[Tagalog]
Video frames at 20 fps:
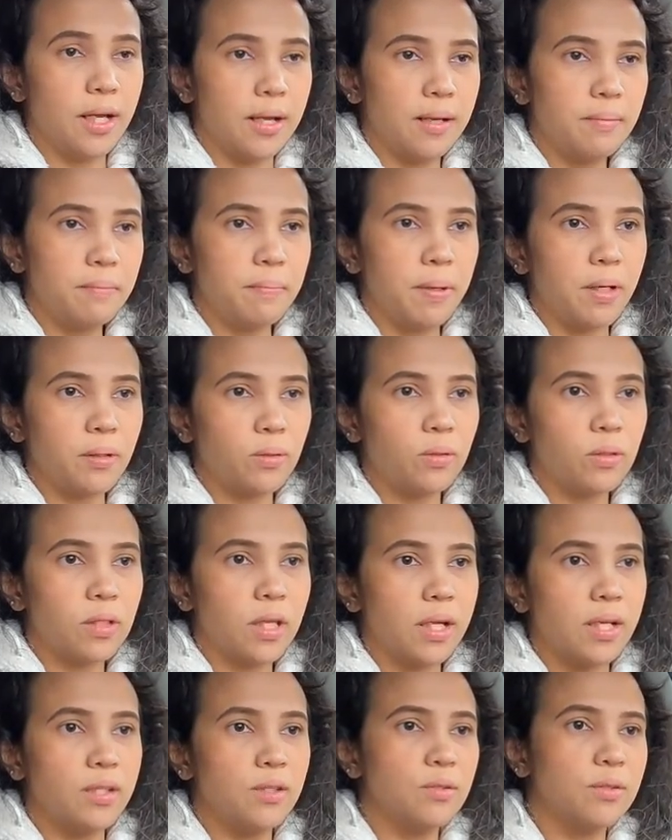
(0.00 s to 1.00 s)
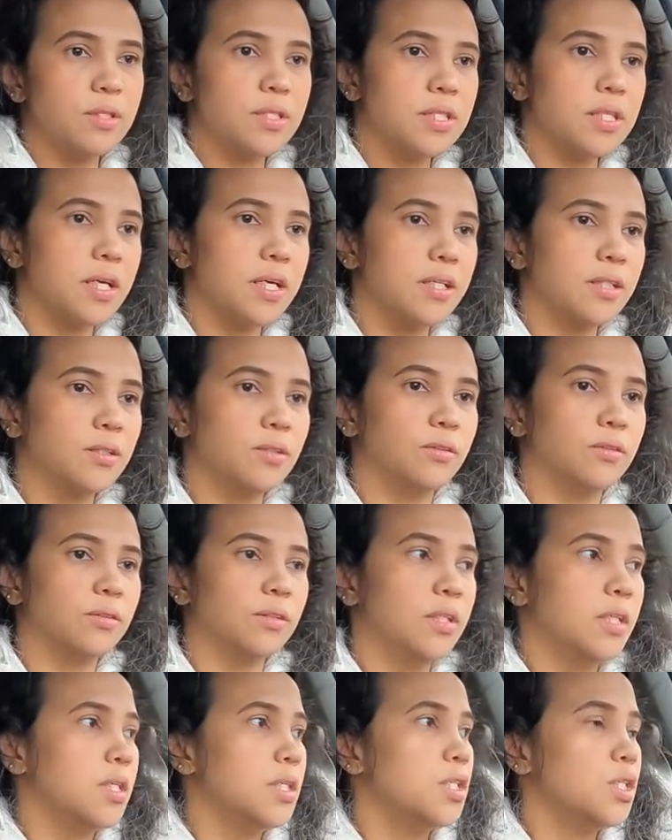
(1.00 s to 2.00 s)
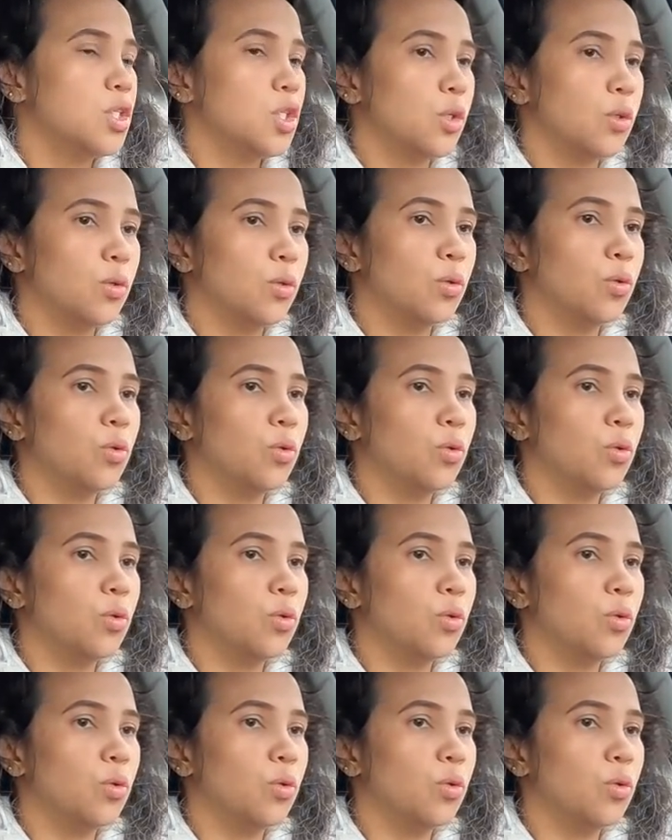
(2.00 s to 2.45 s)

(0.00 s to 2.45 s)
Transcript: nga back tayo dun sa ano so